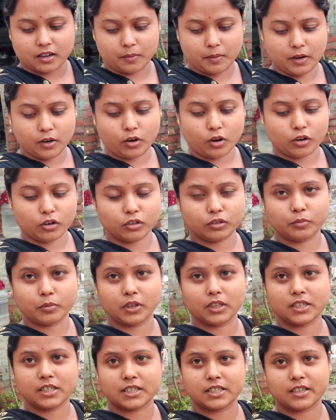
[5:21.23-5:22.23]
আমার ননদ
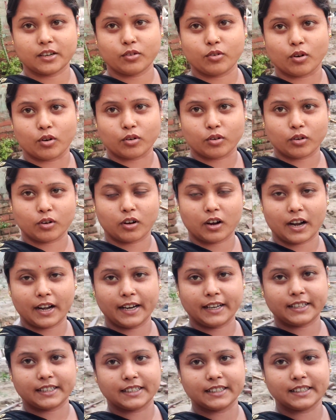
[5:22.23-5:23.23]
বলছে যে গরুর
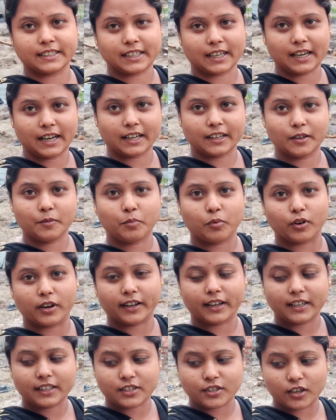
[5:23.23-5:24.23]
ওখানে টিনটা নাকি
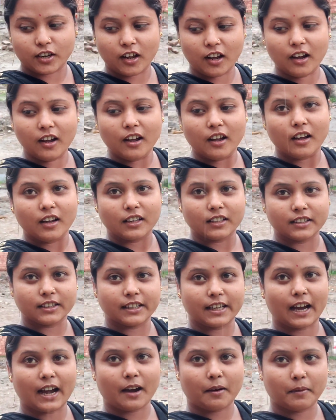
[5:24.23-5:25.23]
পড়ে গেছিল
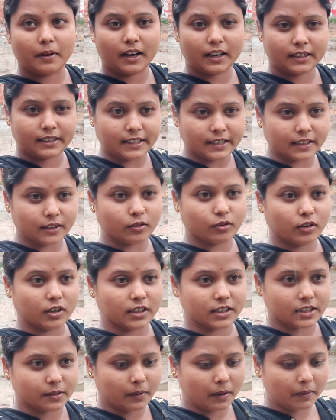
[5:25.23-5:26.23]
দিয়ে আবার ঠিক
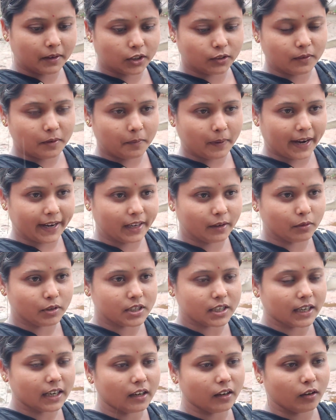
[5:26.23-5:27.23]
করেছে বাবা তুমি বাইরে
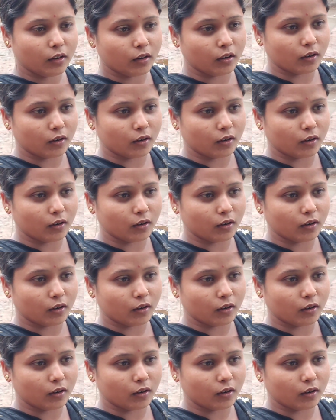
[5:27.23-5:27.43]
বসে কেন